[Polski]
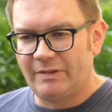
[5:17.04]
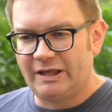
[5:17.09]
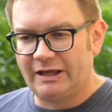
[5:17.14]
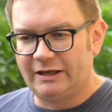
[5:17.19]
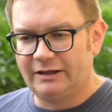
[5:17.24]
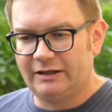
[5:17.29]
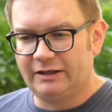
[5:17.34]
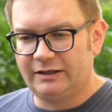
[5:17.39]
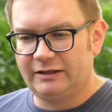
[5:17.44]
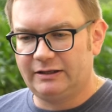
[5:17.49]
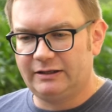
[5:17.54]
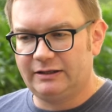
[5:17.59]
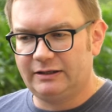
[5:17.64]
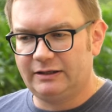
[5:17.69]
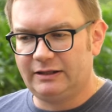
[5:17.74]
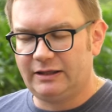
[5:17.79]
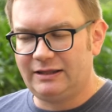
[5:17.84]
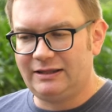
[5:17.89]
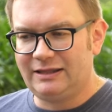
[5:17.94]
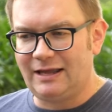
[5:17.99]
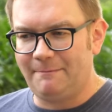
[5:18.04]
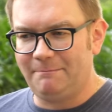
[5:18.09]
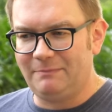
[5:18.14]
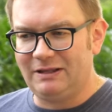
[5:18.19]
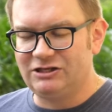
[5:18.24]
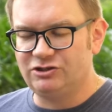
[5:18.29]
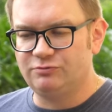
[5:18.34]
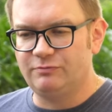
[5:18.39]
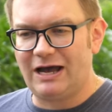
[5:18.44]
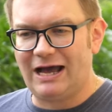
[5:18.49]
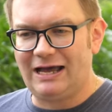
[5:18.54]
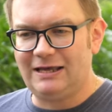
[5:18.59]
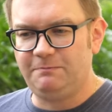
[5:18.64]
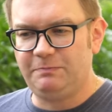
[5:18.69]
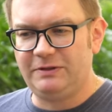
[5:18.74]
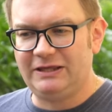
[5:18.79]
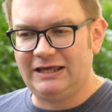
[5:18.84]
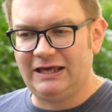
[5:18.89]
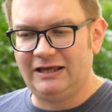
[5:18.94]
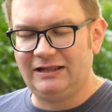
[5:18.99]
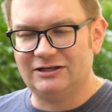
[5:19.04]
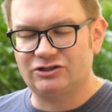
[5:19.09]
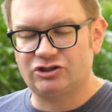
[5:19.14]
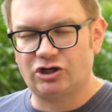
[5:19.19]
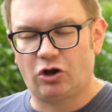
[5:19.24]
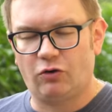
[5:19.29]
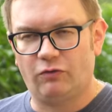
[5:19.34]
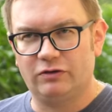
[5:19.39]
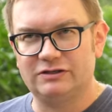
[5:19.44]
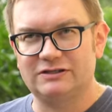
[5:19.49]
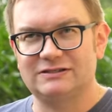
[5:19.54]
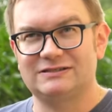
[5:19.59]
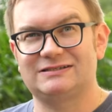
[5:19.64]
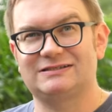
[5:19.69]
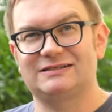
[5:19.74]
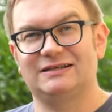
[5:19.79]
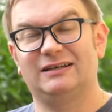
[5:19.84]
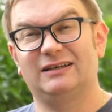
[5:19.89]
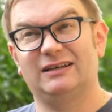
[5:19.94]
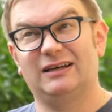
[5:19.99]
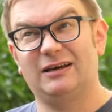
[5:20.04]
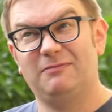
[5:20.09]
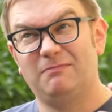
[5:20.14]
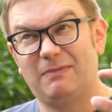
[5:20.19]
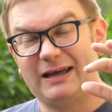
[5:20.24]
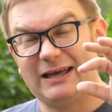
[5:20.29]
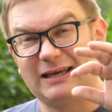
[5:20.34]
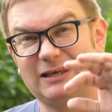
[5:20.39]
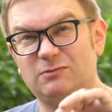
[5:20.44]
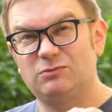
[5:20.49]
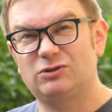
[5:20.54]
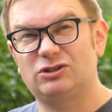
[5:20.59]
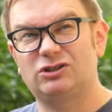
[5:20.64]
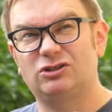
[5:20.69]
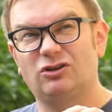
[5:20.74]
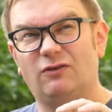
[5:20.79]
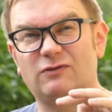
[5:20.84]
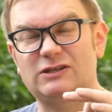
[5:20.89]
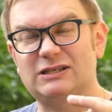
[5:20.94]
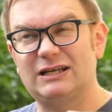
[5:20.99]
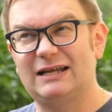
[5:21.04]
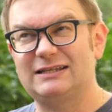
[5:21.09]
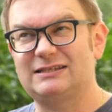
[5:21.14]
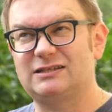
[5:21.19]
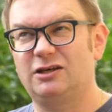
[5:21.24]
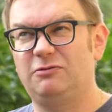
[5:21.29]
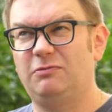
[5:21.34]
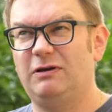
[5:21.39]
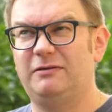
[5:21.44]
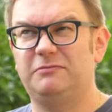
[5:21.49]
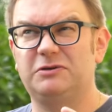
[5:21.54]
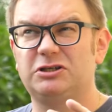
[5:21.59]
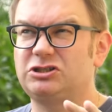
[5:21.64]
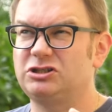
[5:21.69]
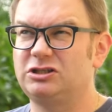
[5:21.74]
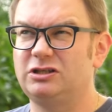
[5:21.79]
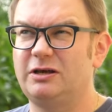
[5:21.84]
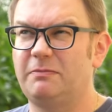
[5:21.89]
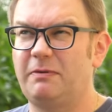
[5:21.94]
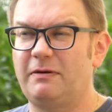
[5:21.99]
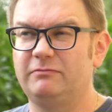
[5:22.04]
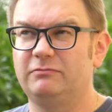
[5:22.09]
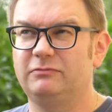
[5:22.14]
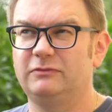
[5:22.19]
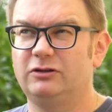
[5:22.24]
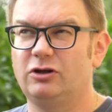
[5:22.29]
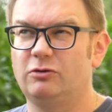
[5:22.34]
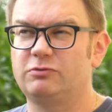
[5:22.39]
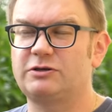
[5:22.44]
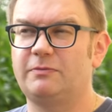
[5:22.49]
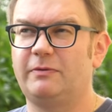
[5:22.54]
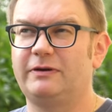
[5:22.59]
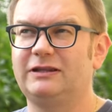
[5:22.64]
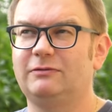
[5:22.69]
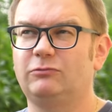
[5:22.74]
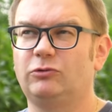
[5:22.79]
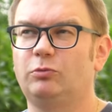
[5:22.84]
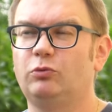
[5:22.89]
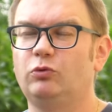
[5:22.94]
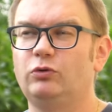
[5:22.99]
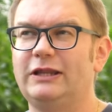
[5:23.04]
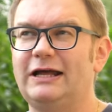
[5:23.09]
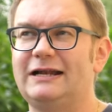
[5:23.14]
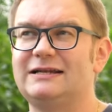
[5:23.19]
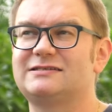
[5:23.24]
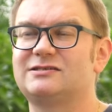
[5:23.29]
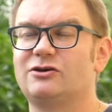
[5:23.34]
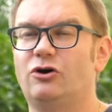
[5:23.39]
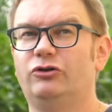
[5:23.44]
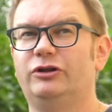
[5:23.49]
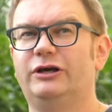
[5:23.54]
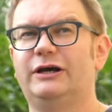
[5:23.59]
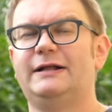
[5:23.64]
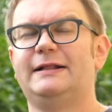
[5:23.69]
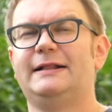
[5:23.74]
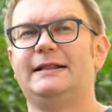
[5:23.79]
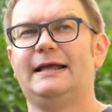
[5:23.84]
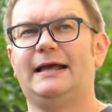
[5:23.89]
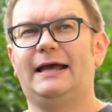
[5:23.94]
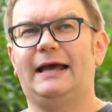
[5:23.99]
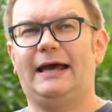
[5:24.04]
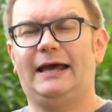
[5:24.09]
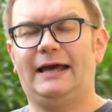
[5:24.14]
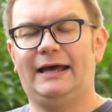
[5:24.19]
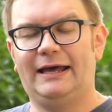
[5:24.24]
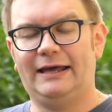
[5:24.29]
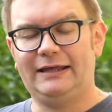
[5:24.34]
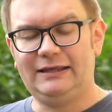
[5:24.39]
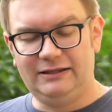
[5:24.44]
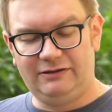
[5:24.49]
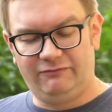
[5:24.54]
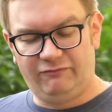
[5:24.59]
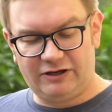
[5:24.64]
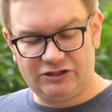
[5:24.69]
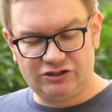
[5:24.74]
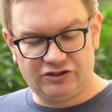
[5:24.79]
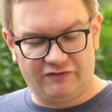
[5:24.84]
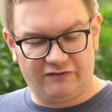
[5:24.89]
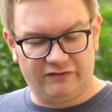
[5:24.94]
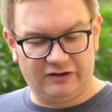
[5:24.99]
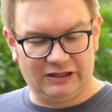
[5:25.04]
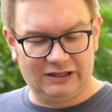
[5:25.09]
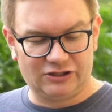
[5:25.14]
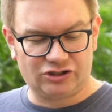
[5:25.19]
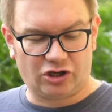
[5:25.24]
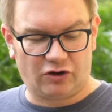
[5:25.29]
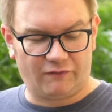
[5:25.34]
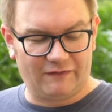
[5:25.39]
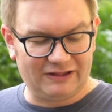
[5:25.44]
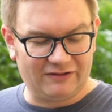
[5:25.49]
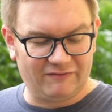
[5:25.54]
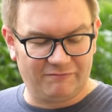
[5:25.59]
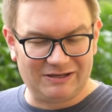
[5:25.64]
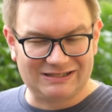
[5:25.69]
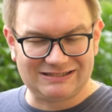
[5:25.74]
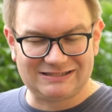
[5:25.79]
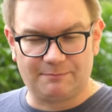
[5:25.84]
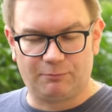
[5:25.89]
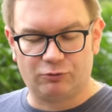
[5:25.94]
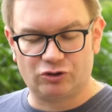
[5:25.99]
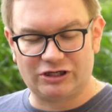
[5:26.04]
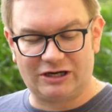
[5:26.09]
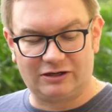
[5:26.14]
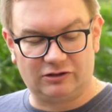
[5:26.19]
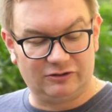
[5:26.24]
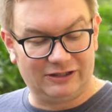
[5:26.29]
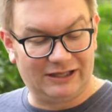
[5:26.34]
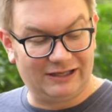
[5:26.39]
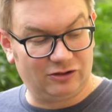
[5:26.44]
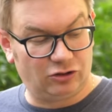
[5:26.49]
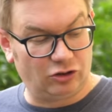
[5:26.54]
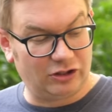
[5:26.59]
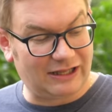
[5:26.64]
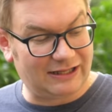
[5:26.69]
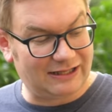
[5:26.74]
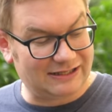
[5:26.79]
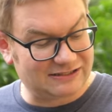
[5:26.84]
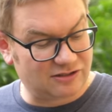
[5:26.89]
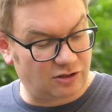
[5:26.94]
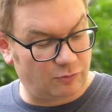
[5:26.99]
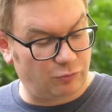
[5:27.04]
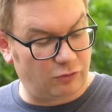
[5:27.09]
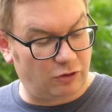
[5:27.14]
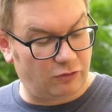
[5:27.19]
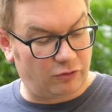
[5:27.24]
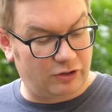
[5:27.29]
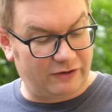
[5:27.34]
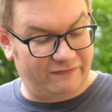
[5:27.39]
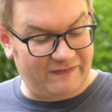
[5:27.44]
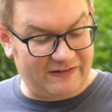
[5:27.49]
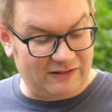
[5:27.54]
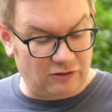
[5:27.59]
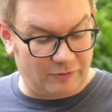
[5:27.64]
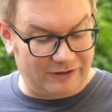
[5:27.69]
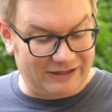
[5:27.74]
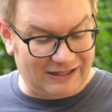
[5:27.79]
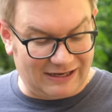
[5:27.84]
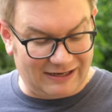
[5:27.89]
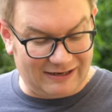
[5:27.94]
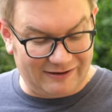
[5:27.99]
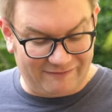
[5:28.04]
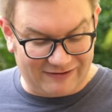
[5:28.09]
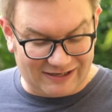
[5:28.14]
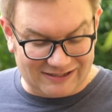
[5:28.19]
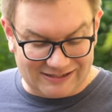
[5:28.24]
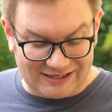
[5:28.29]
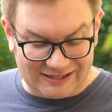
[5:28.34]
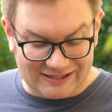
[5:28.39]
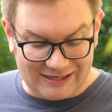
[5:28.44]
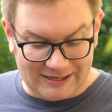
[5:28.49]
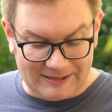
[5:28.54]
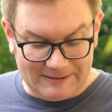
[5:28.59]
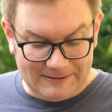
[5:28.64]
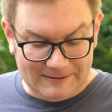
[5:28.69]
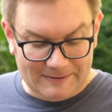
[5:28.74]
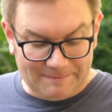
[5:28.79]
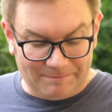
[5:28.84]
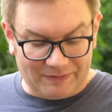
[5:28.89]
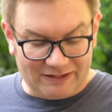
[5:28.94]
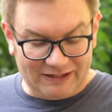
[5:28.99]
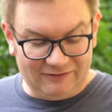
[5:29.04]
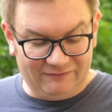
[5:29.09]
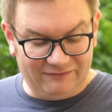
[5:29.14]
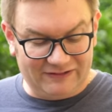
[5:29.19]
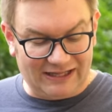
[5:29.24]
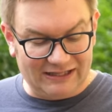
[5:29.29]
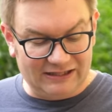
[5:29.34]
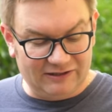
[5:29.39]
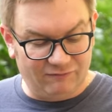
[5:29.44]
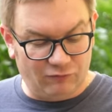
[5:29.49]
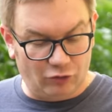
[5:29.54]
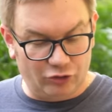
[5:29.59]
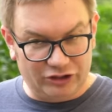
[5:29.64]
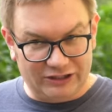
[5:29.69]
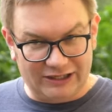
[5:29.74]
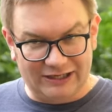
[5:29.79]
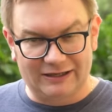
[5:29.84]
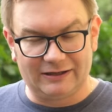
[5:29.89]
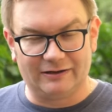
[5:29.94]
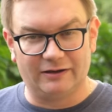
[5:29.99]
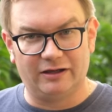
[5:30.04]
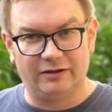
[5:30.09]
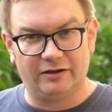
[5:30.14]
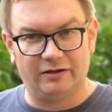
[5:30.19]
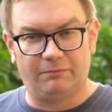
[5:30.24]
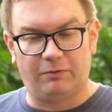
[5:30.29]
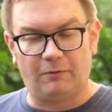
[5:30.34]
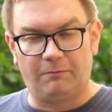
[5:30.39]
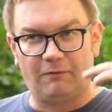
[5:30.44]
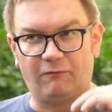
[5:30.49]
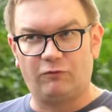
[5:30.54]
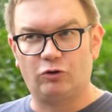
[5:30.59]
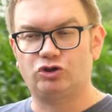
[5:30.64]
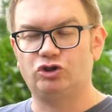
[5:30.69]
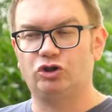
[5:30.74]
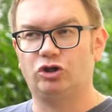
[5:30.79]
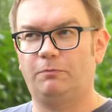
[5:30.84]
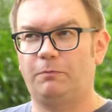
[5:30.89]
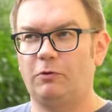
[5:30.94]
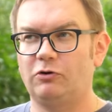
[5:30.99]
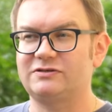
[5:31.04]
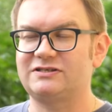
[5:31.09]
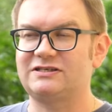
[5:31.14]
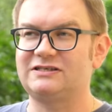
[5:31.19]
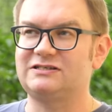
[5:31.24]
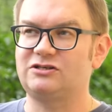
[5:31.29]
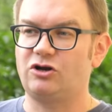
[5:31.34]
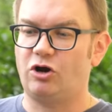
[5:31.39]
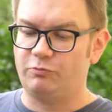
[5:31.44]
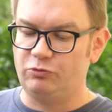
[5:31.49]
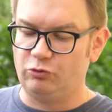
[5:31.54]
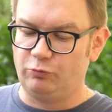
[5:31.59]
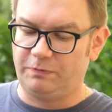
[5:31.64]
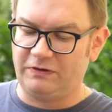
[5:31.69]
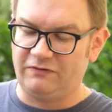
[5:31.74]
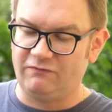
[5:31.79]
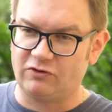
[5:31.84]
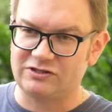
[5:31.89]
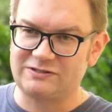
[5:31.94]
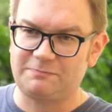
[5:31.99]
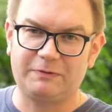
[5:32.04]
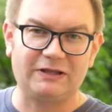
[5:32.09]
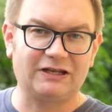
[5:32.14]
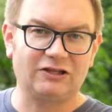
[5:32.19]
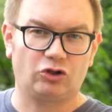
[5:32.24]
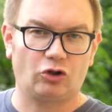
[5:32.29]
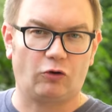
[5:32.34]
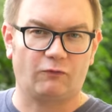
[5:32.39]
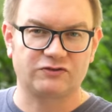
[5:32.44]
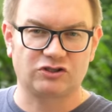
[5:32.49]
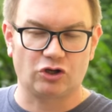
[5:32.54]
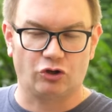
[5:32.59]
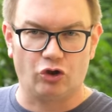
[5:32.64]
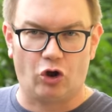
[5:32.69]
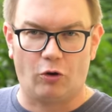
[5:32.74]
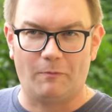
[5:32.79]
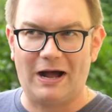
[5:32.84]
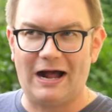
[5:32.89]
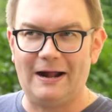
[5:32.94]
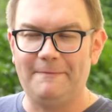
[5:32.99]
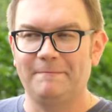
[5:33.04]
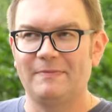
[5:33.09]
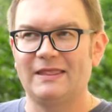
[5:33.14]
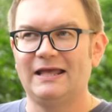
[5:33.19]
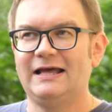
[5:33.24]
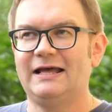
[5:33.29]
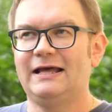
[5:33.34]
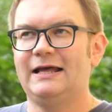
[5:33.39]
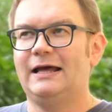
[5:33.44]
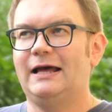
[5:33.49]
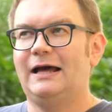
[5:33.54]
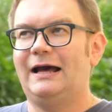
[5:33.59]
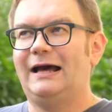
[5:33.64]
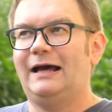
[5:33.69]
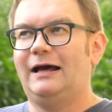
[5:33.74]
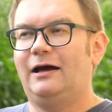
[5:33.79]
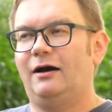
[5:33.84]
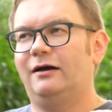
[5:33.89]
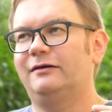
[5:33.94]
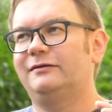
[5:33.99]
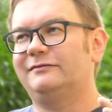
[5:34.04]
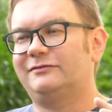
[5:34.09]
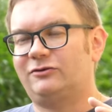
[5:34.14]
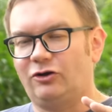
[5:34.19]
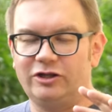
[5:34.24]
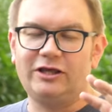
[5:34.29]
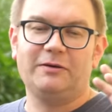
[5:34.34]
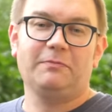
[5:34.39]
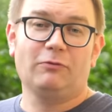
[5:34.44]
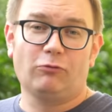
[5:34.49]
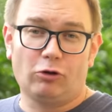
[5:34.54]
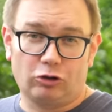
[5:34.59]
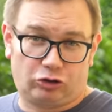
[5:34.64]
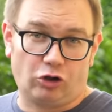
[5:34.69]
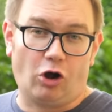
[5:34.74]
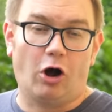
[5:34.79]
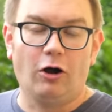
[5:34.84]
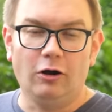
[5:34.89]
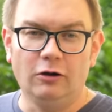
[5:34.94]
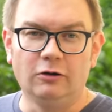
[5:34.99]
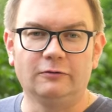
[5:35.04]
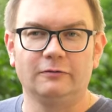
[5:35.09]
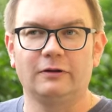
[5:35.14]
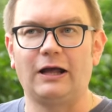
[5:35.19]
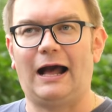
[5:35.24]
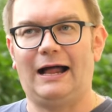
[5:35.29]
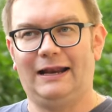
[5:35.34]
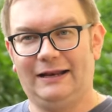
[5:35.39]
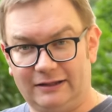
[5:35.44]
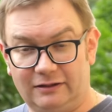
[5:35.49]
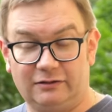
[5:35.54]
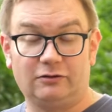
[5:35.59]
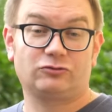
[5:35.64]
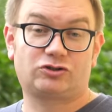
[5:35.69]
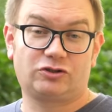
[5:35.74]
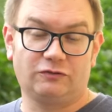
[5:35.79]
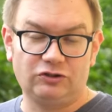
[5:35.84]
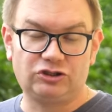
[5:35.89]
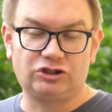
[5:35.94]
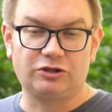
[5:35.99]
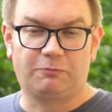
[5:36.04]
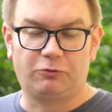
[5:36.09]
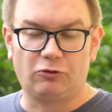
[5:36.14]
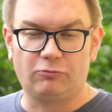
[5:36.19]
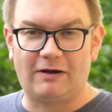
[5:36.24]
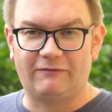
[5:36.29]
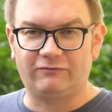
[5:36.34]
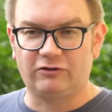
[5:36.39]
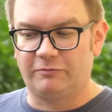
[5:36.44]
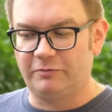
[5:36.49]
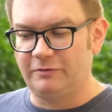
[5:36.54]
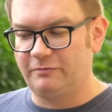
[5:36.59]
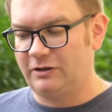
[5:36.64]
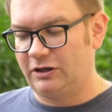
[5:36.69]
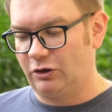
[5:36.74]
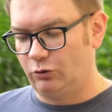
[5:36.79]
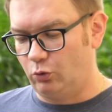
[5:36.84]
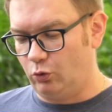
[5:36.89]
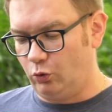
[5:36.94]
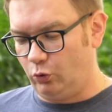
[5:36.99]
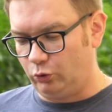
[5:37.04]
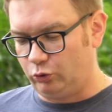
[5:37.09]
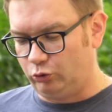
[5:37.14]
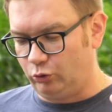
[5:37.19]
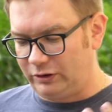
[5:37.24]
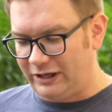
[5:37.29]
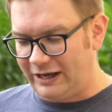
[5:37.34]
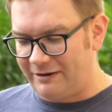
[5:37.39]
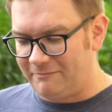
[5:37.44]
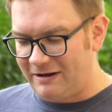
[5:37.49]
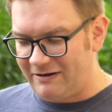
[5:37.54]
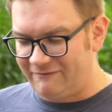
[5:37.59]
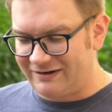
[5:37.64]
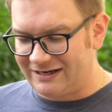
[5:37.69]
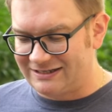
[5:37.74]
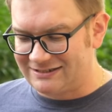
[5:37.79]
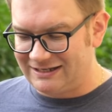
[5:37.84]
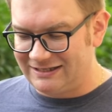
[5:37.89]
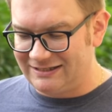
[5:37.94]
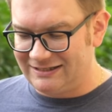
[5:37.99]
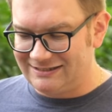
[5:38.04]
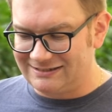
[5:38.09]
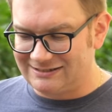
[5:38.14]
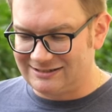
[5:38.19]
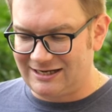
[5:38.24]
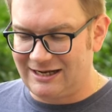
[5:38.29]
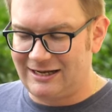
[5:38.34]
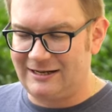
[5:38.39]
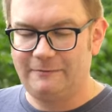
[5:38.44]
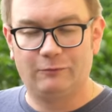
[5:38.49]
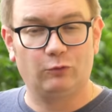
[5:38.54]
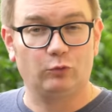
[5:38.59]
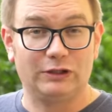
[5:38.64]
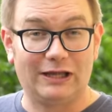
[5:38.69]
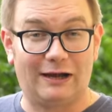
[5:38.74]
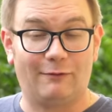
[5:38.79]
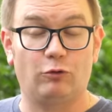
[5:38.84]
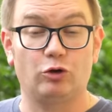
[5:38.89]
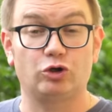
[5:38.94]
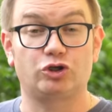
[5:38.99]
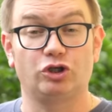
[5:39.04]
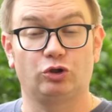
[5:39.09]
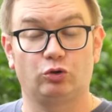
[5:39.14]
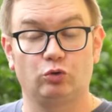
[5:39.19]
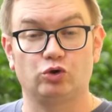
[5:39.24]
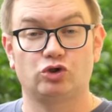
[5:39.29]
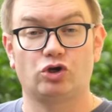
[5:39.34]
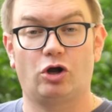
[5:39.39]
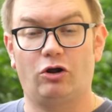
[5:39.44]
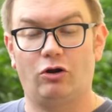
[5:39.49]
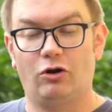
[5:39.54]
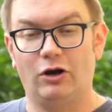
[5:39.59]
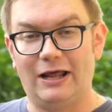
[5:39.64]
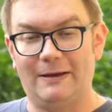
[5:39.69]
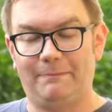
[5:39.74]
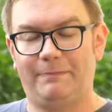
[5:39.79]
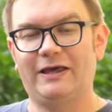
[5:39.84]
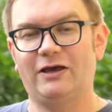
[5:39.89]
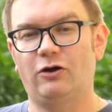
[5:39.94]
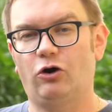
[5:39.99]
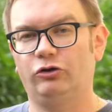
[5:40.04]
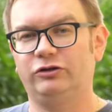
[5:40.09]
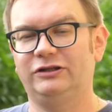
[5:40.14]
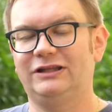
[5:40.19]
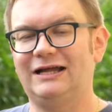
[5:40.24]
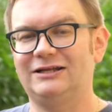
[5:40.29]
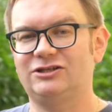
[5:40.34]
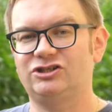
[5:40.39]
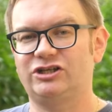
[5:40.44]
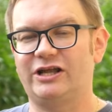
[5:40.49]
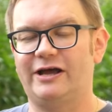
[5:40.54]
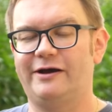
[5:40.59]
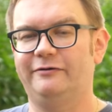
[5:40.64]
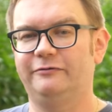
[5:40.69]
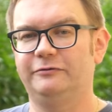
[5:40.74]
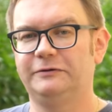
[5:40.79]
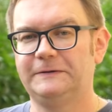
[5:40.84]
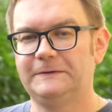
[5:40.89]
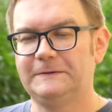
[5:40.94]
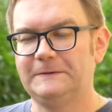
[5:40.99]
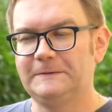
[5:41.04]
E, i tam mieliśmy IPA leżako, e, z chyba jakimś nowozelandzkim chmielem, jeśli nie pamię dobrze pamiętam, to był Nelson e, i właśnie leżakowane w beczce po Chardonnay to na nas zrobiło fenomenalne wrażenie i wtedy Wojtek po powrocie do Polski zrobił piwo Spirit of Sonoma to nie było to, ale oczywiście próba w dobrym kierunku. Tutaj mam wrażenie, że udało się dużo lepiej oddać tę,